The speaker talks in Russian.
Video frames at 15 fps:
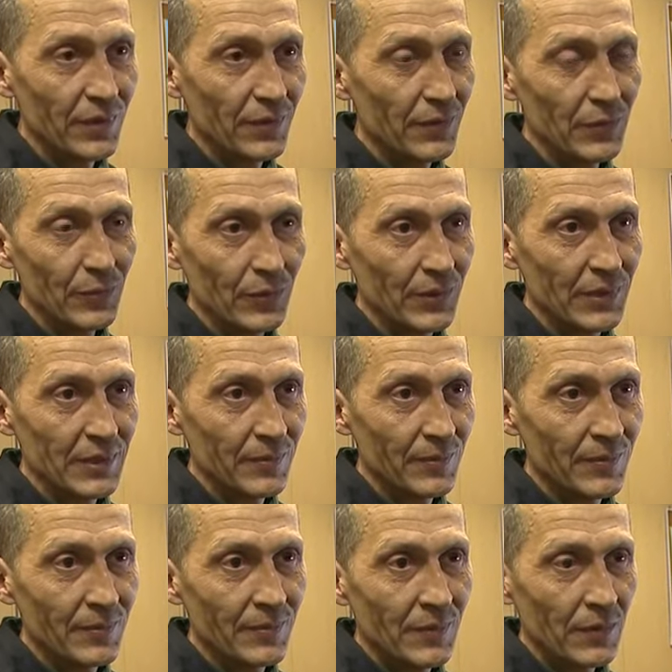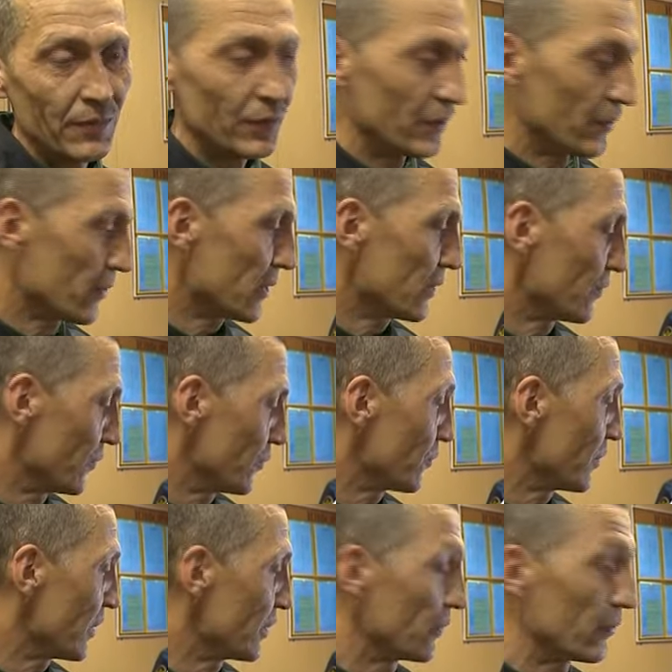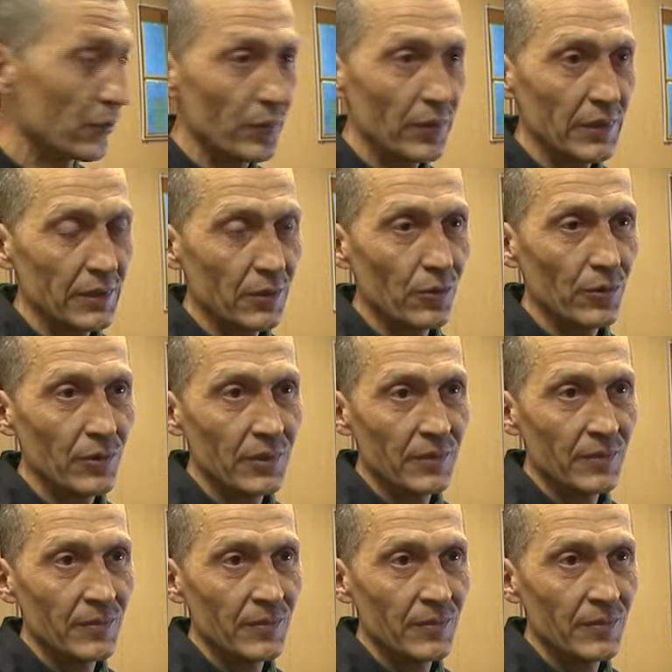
скрывать просто. Вызывают, все так же все происходит.